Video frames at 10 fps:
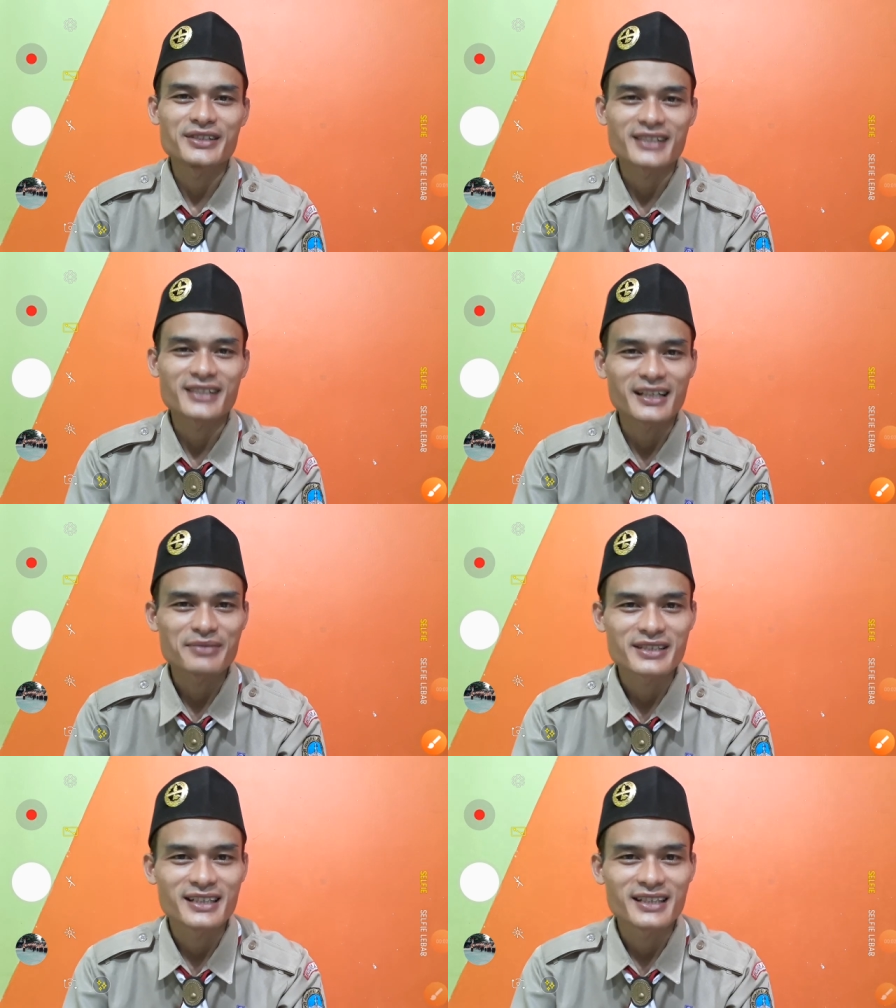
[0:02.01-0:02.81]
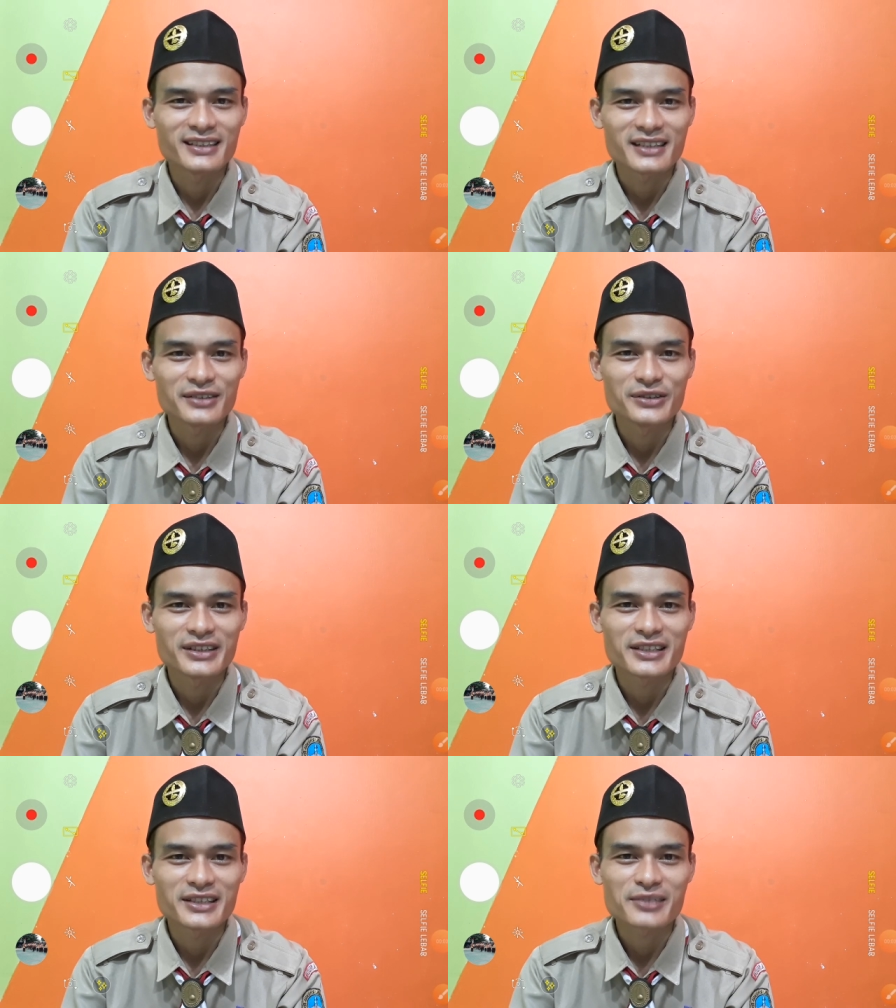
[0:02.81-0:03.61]
Salam sejahtera untuk
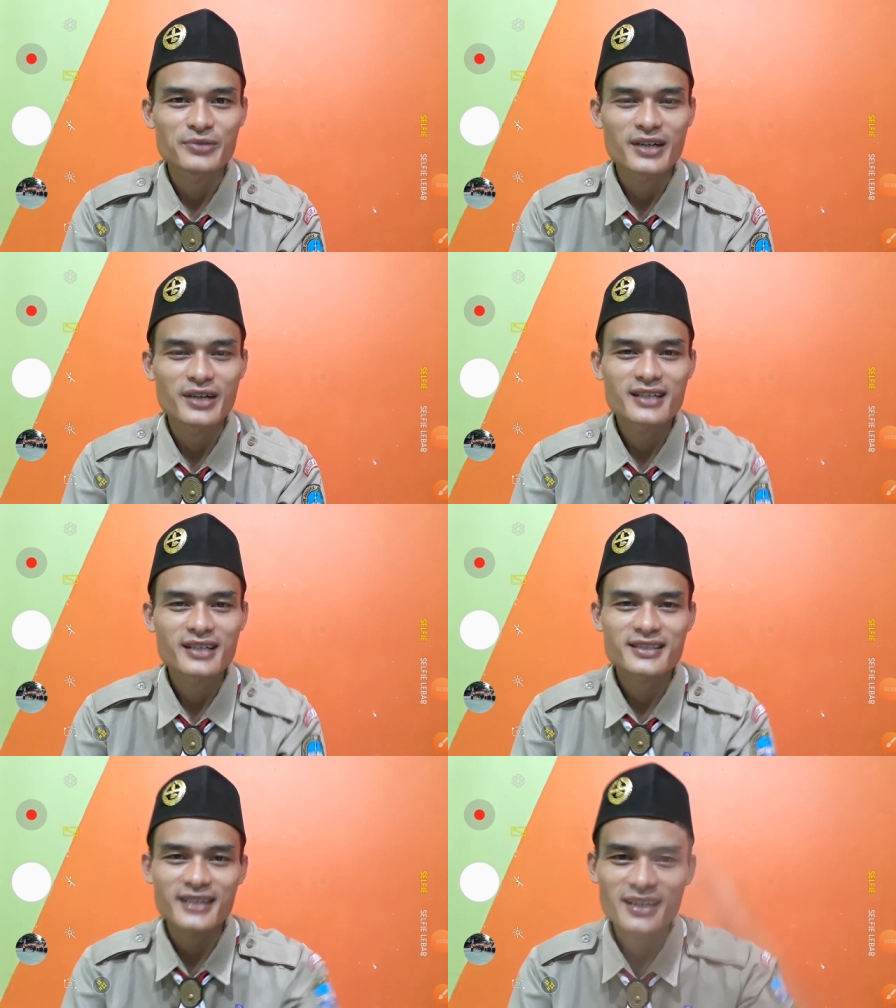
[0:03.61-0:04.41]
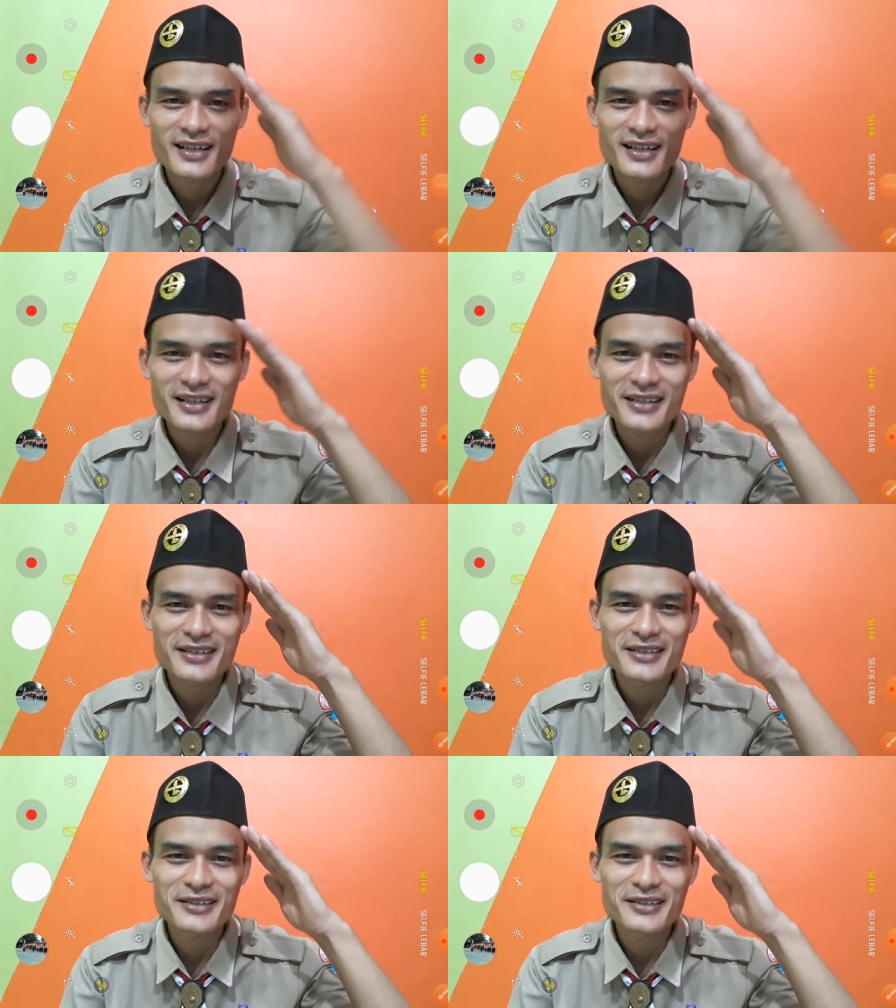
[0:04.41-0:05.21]
kita semua.
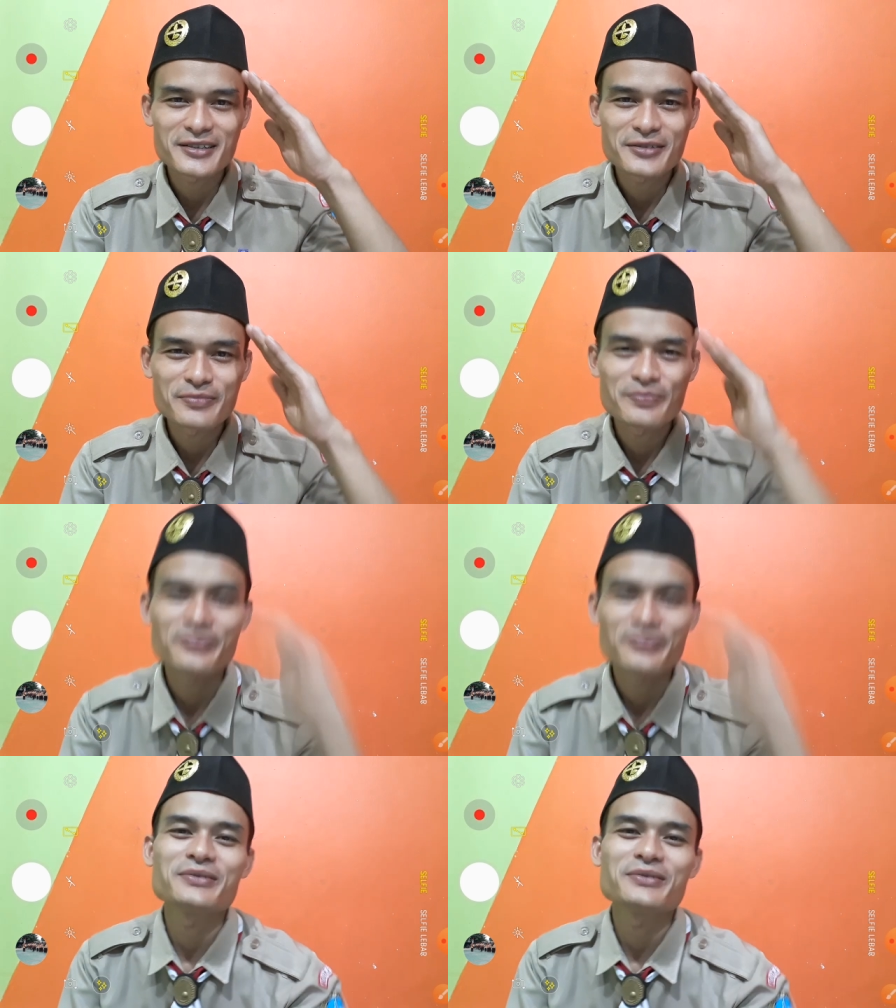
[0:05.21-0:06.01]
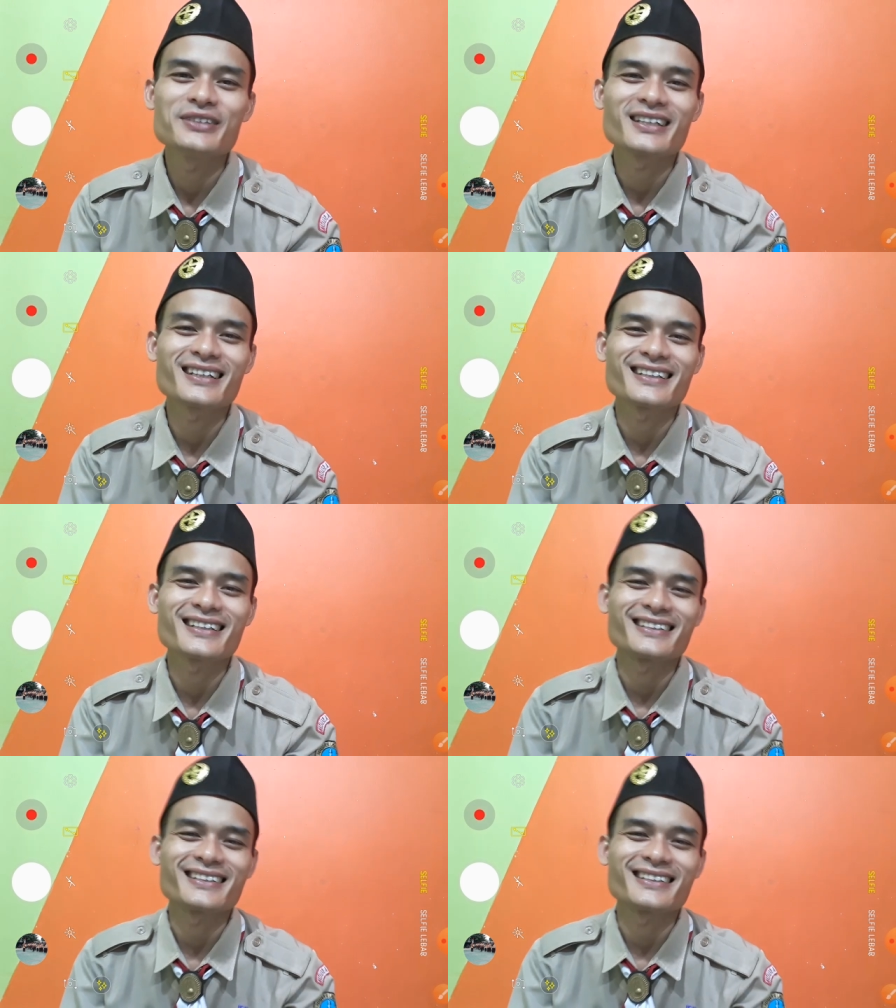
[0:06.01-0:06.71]
Salam pramuka.